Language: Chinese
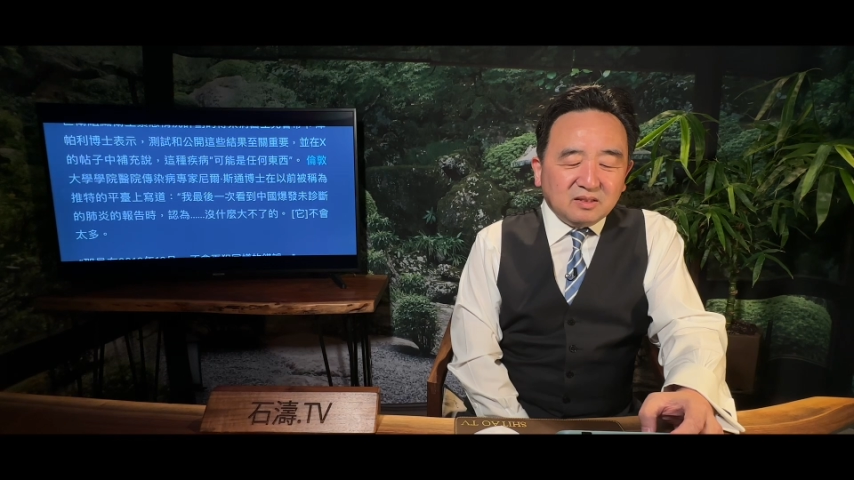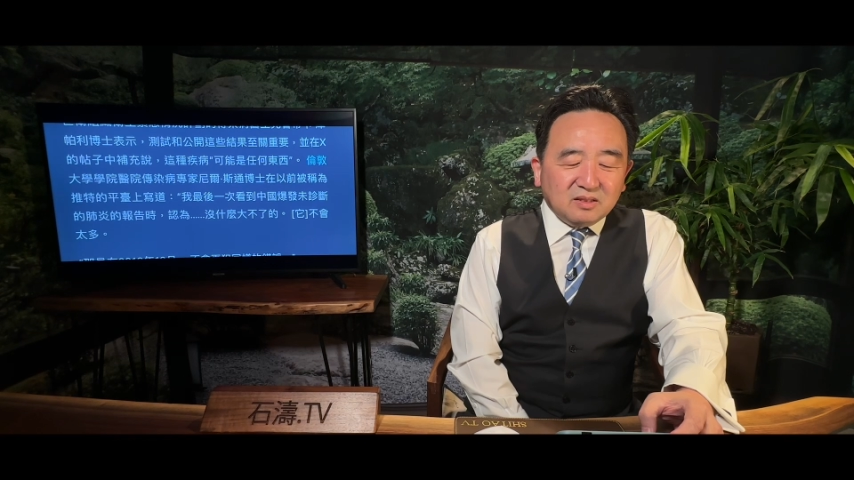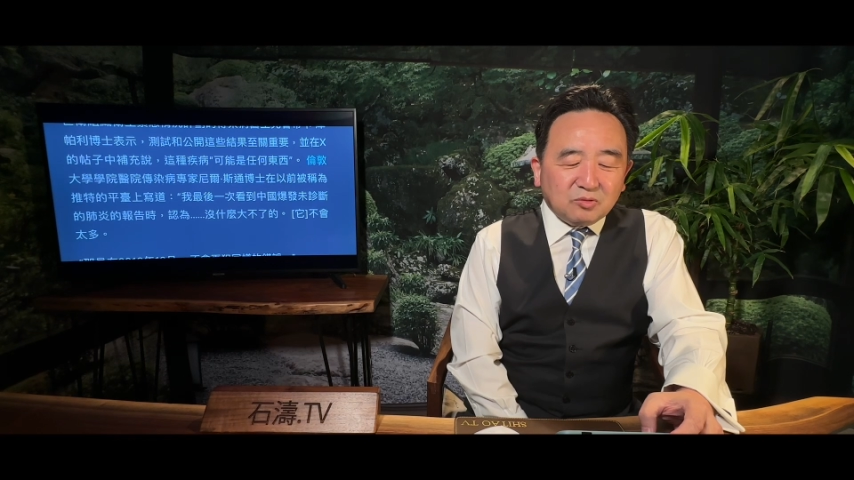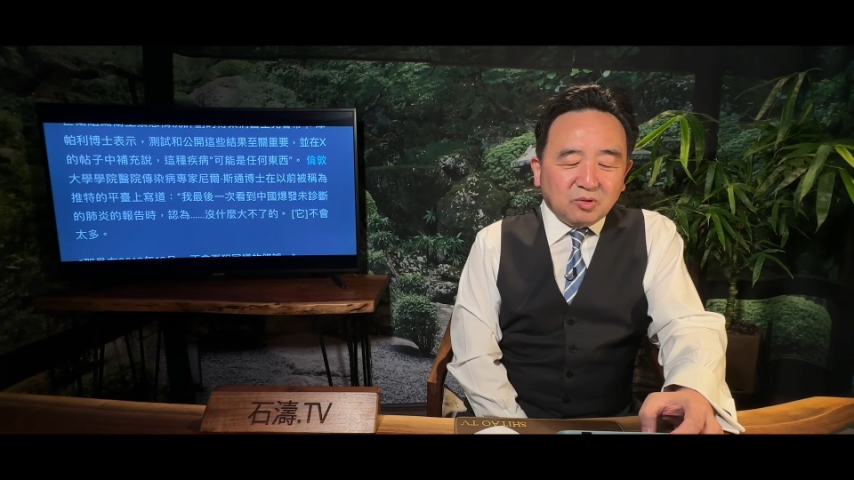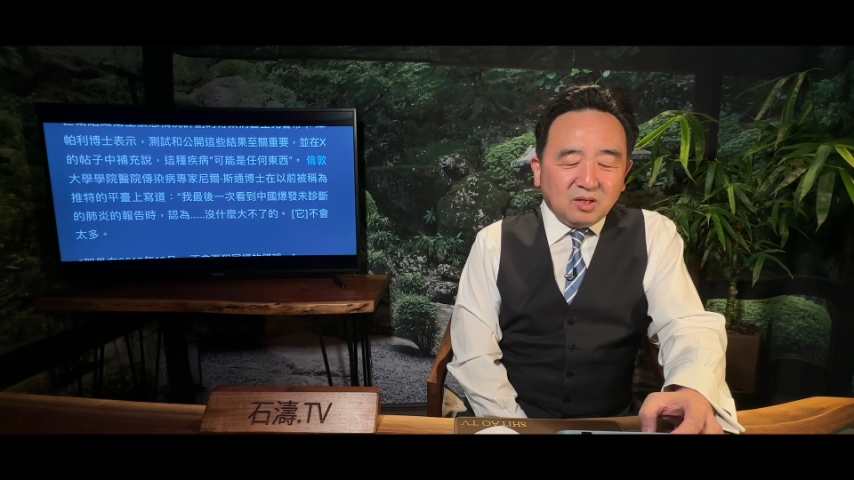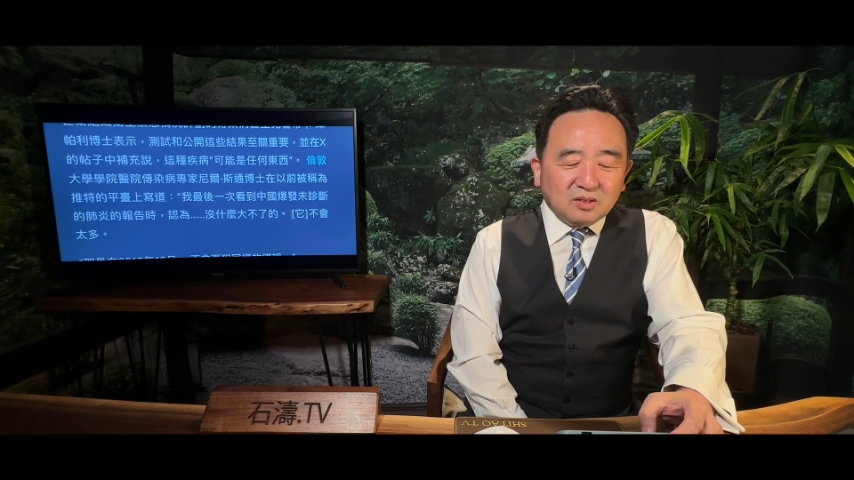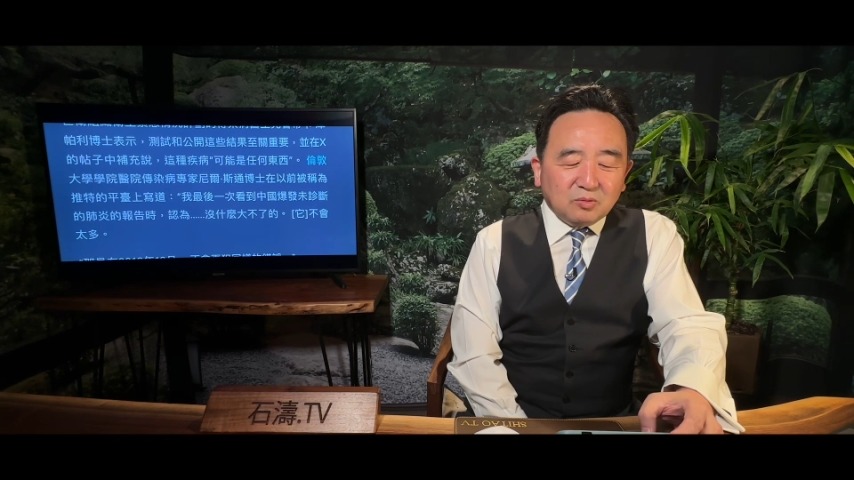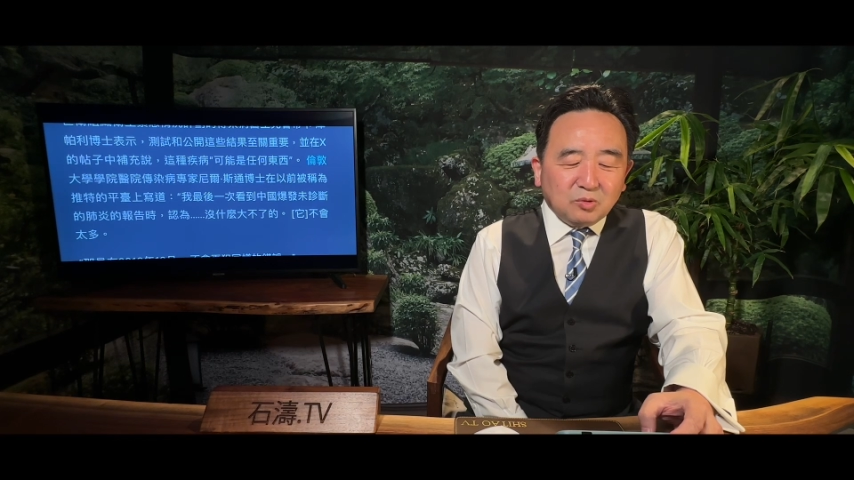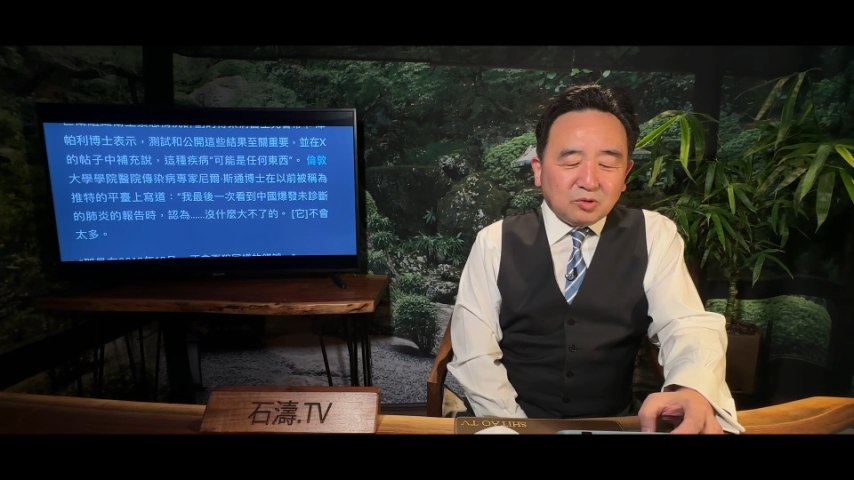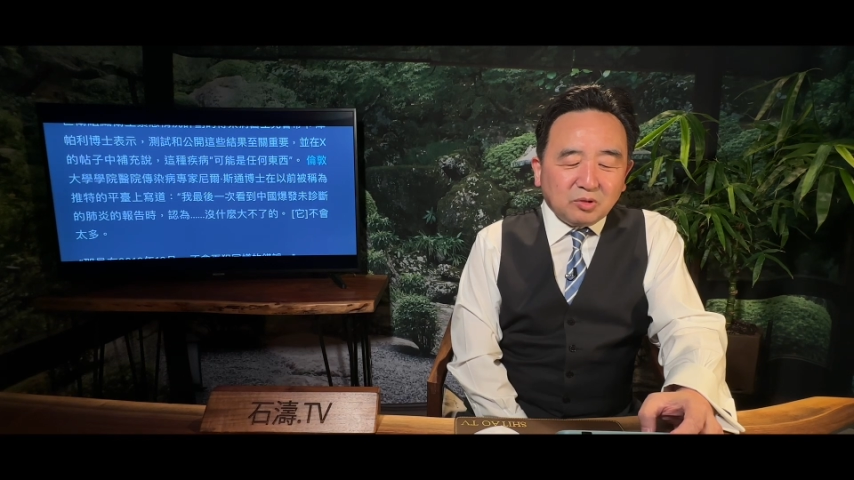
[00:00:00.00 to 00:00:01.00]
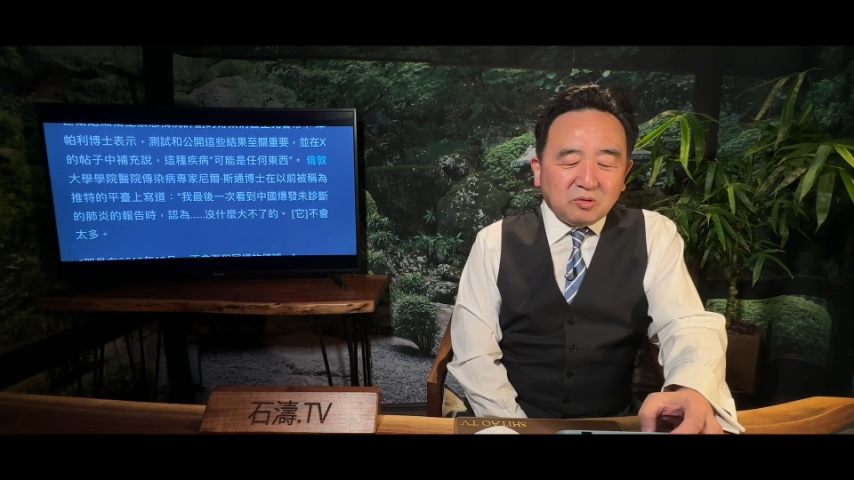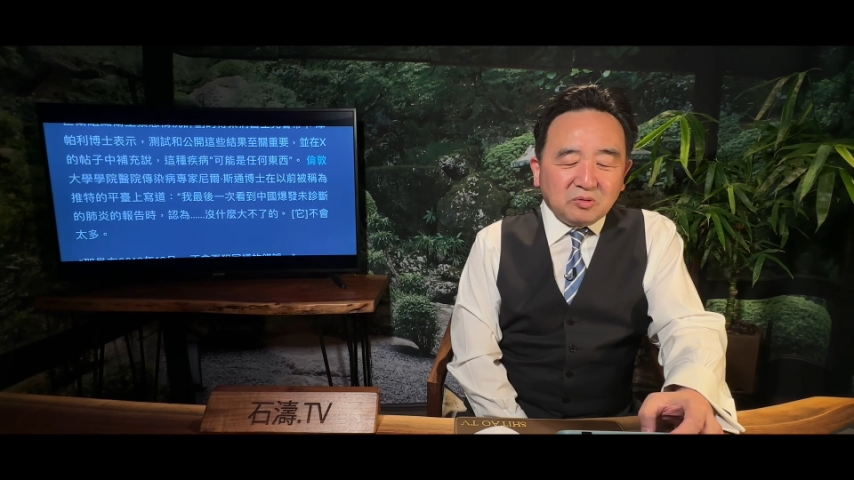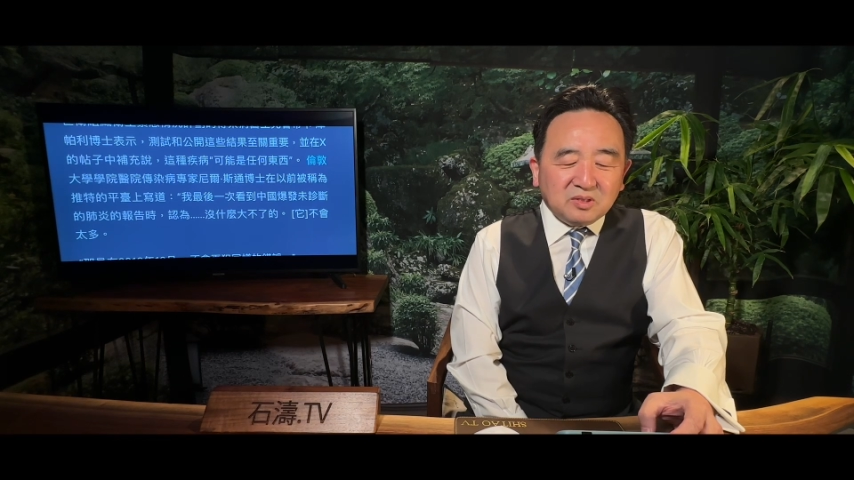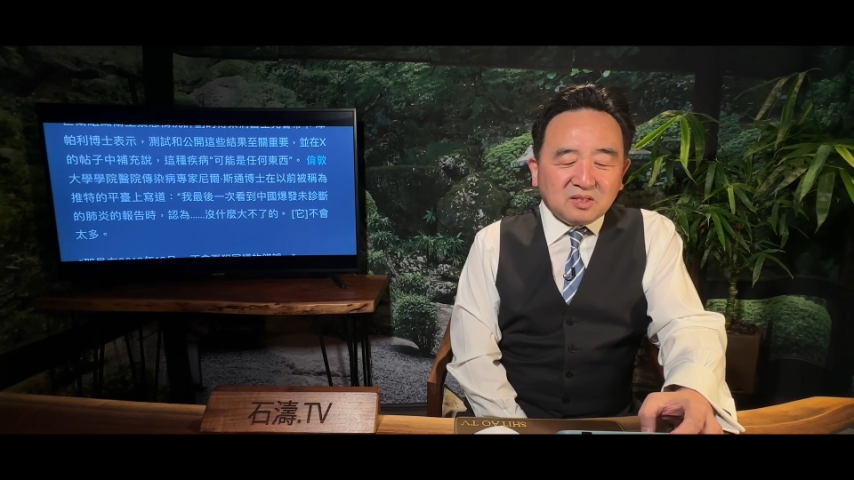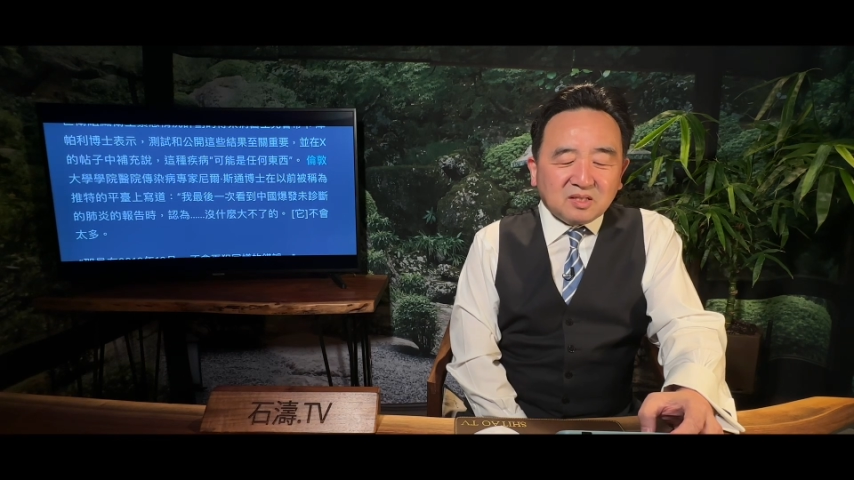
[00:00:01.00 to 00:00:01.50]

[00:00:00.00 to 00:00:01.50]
说：“我最后一次